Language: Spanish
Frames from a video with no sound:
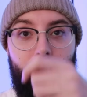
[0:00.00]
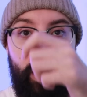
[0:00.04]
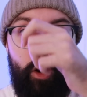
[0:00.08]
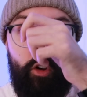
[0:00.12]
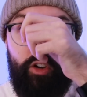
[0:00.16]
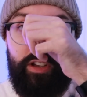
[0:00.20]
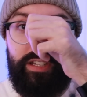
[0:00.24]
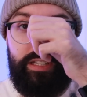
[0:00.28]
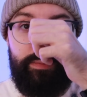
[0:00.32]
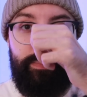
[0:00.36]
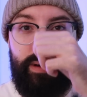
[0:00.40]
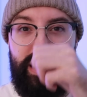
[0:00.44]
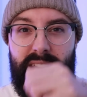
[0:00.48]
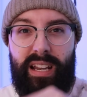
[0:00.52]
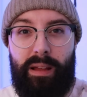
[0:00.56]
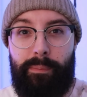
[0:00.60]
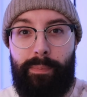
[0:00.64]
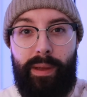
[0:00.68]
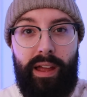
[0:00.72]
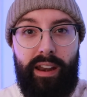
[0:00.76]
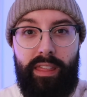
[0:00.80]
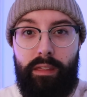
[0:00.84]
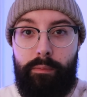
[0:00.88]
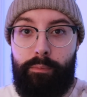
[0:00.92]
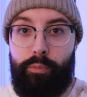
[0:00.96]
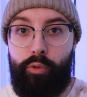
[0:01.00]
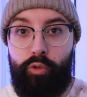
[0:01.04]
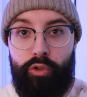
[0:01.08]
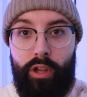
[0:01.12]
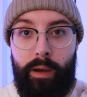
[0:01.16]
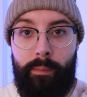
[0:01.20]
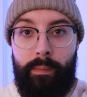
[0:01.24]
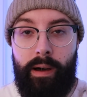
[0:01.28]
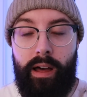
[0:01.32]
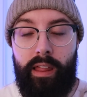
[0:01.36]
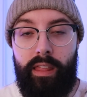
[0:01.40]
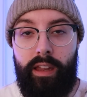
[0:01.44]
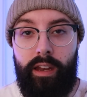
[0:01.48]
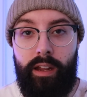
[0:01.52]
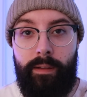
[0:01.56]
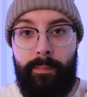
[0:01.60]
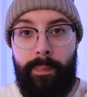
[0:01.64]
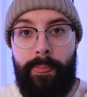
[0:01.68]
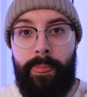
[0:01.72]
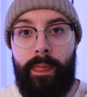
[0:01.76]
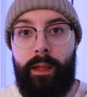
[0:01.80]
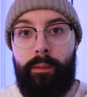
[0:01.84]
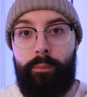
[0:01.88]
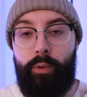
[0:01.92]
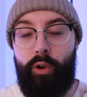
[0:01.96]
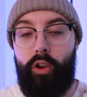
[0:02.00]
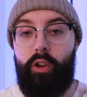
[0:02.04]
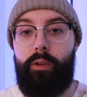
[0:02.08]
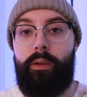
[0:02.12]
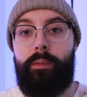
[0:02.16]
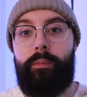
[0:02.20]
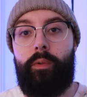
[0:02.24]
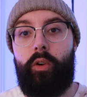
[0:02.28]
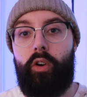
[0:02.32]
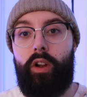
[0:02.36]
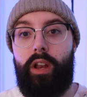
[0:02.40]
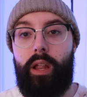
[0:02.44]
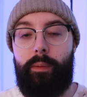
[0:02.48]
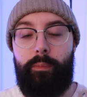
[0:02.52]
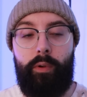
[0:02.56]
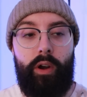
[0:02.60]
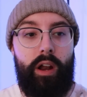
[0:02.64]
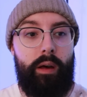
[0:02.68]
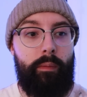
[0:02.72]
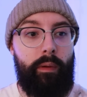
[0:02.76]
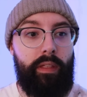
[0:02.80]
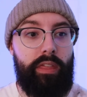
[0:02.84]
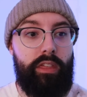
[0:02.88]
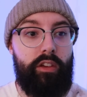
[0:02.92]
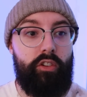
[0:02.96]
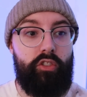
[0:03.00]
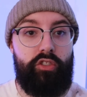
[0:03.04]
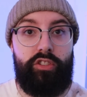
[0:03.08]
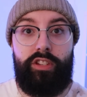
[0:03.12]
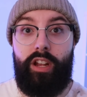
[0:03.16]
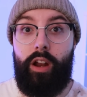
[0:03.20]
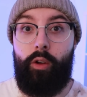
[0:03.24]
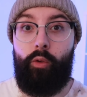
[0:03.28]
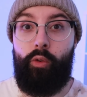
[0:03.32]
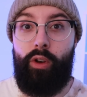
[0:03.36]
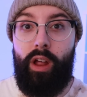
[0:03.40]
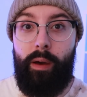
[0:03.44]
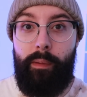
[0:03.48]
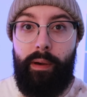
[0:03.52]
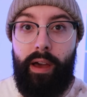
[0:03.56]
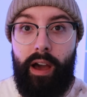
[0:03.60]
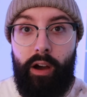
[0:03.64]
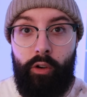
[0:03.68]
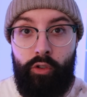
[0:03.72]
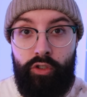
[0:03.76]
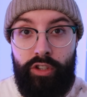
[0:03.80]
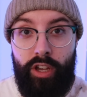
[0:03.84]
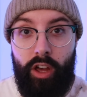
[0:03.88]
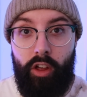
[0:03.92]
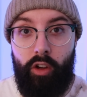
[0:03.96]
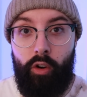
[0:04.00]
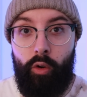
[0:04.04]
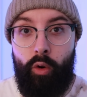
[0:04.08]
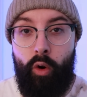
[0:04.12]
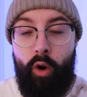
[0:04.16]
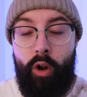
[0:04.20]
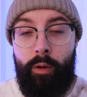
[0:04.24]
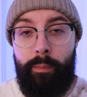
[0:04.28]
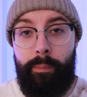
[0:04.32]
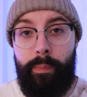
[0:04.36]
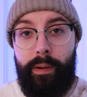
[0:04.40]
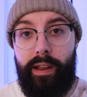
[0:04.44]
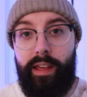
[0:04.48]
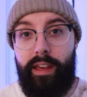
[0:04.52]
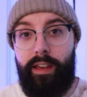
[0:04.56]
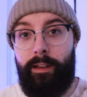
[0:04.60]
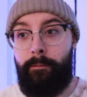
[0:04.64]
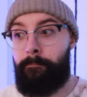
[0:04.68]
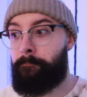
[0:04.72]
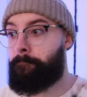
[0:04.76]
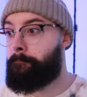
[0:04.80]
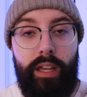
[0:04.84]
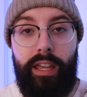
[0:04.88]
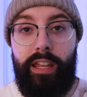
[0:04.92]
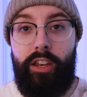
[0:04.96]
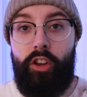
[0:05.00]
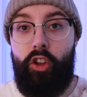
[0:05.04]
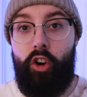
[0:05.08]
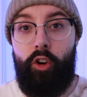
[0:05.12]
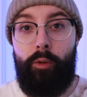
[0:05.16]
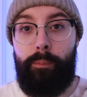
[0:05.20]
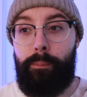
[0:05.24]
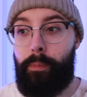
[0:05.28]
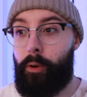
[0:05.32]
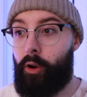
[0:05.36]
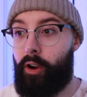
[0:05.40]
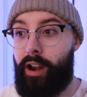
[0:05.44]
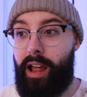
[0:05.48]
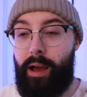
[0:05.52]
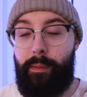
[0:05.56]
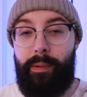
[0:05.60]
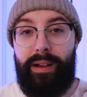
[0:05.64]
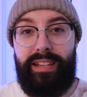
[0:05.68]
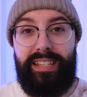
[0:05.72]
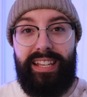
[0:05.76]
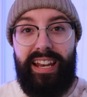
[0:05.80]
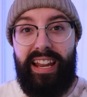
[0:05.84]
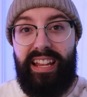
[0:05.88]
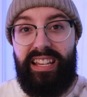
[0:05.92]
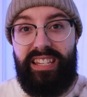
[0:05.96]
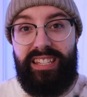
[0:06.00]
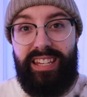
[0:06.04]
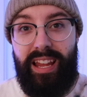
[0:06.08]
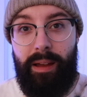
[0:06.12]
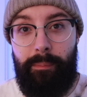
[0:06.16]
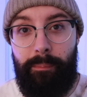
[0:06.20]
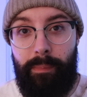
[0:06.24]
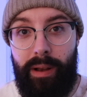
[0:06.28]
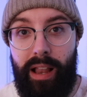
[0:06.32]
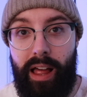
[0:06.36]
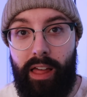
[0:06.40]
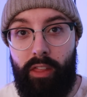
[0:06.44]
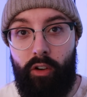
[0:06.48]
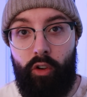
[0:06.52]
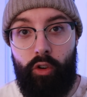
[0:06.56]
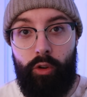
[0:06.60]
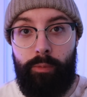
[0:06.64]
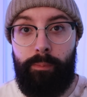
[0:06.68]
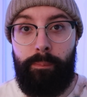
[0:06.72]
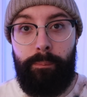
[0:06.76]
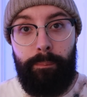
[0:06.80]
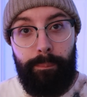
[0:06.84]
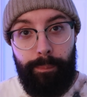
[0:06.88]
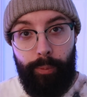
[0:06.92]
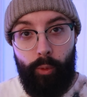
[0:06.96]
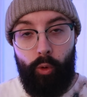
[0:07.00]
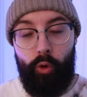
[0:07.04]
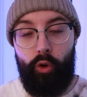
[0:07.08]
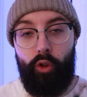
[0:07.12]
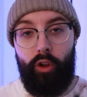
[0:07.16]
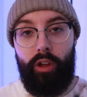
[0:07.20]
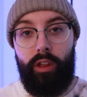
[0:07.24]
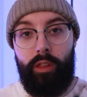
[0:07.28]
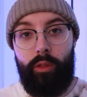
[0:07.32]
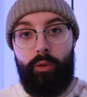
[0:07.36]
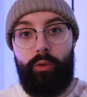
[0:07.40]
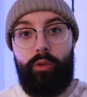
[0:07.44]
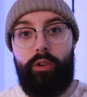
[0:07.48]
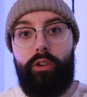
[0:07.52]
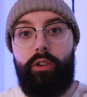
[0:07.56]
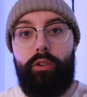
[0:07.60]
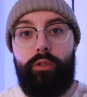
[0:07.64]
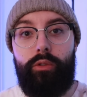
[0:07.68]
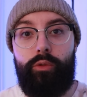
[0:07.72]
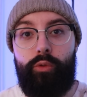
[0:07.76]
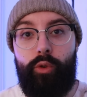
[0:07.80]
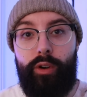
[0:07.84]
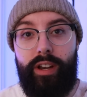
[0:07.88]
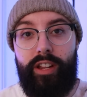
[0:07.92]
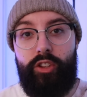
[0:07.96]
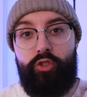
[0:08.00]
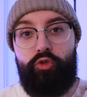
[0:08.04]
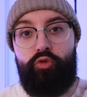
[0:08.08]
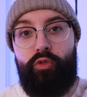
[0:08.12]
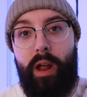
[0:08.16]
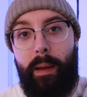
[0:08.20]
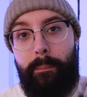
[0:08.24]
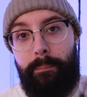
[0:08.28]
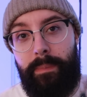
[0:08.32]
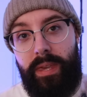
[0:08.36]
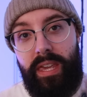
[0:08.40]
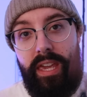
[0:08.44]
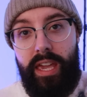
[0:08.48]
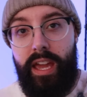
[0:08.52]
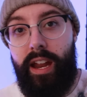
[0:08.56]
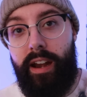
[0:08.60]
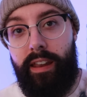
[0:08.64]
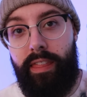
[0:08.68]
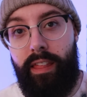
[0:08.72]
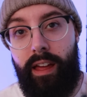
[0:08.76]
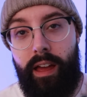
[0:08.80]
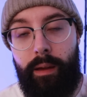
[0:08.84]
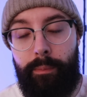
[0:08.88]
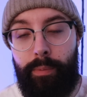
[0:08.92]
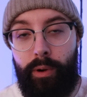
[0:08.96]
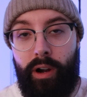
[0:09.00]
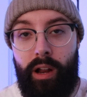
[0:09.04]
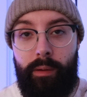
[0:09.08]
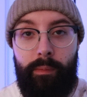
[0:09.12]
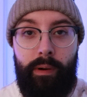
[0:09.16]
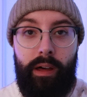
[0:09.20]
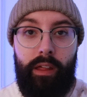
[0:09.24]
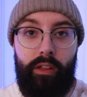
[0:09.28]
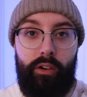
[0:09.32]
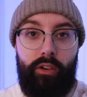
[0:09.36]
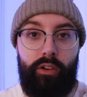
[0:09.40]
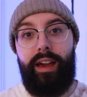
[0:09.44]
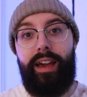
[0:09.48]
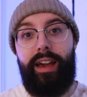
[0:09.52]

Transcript: Aunque sepas rapear de puta madre. Pues lo mismo con la programación. Si alguna vez has usado WordPress y no programas en ensamblador puro y duro, tú eres una mierda de programador.